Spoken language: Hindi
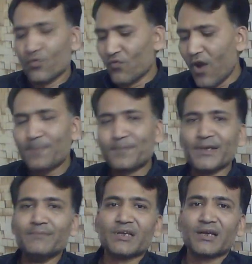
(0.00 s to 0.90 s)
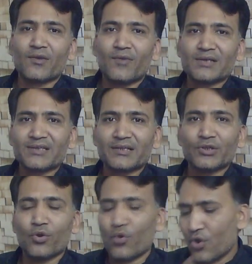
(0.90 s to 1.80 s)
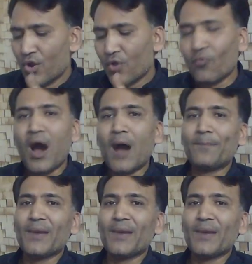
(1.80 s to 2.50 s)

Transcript: वो आप टीम से करवा सकते हो वहां